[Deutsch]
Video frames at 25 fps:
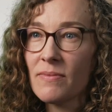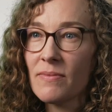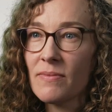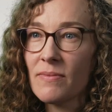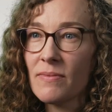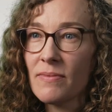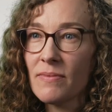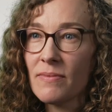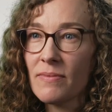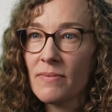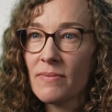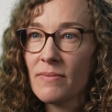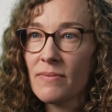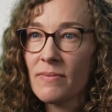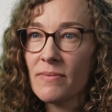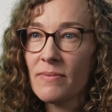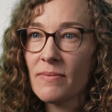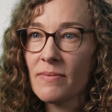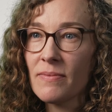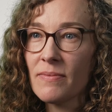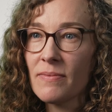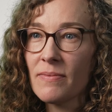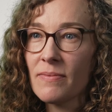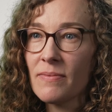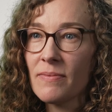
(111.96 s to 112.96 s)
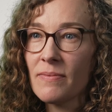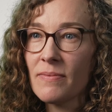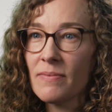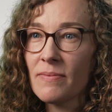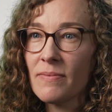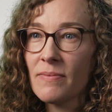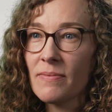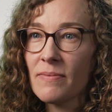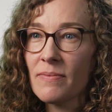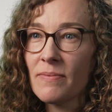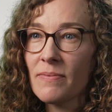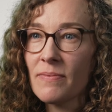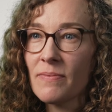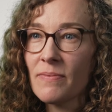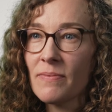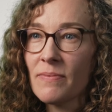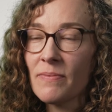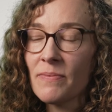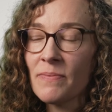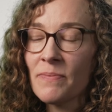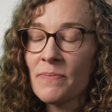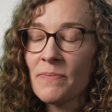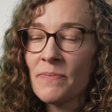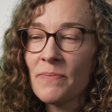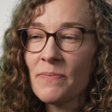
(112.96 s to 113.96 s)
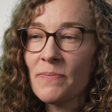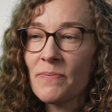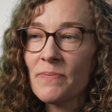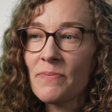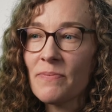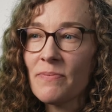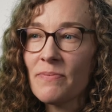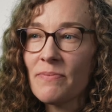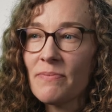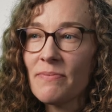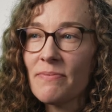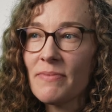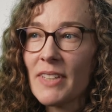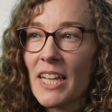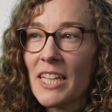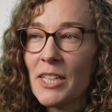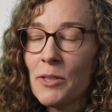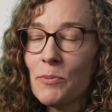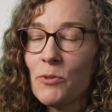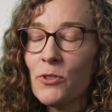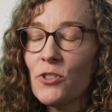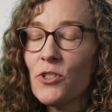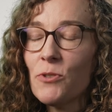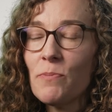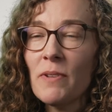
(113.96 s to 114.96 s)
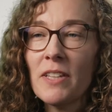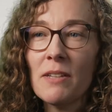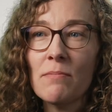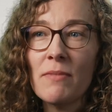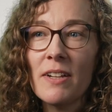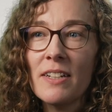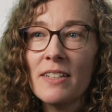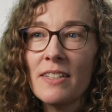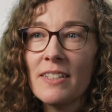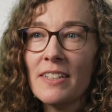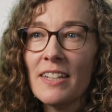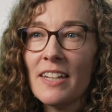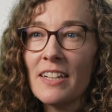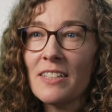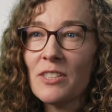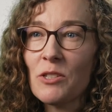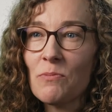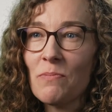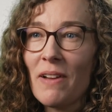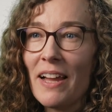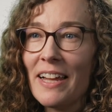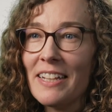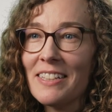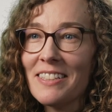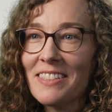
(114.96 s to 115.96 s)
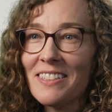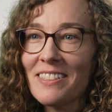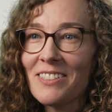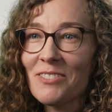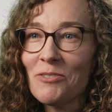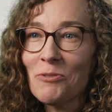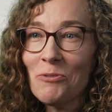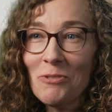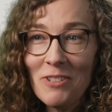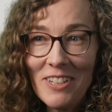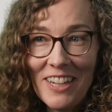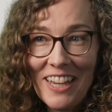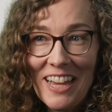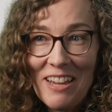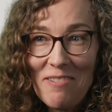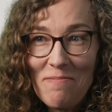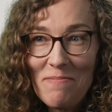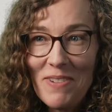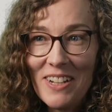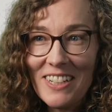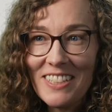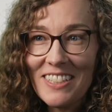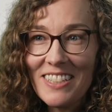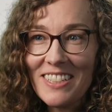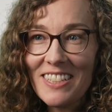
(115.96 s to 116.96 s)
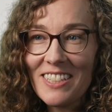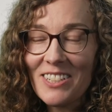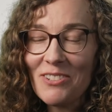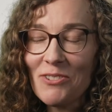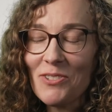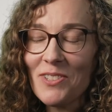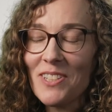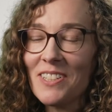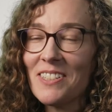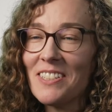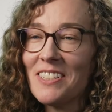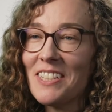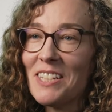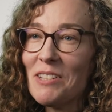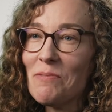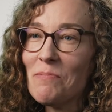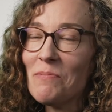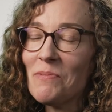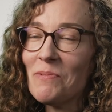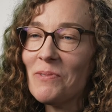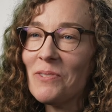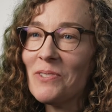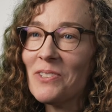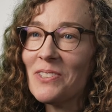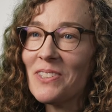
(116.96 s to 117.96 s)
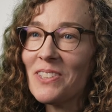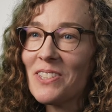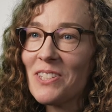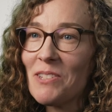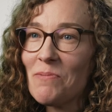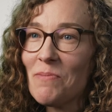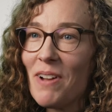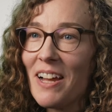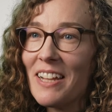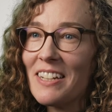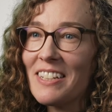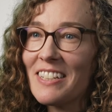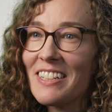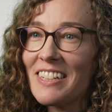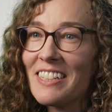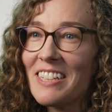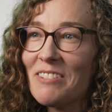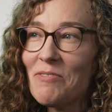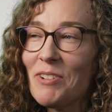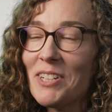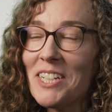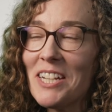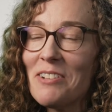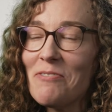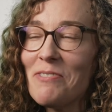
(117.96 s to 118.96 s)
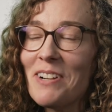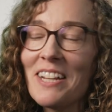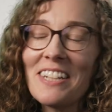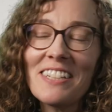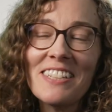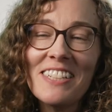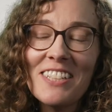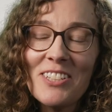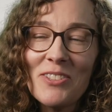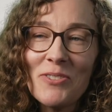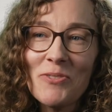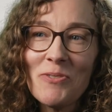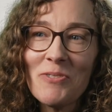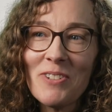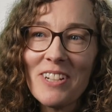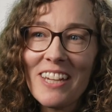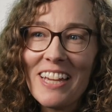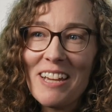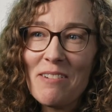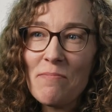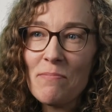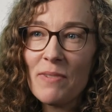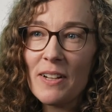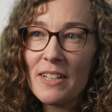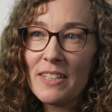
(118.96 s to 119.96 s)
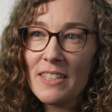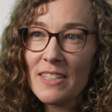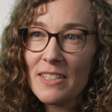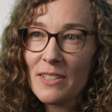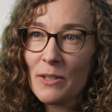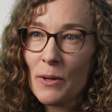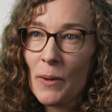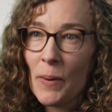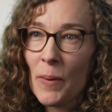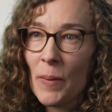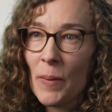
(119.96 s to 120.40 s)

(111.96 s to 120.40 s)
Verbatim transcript: wünschst du dir für euer Team? Hm, ich wünsche mir jemanden, der zum einen gut reinpasst in unser Team und zum anderen jemanden, der vielleicht nicht so gut reinpasst,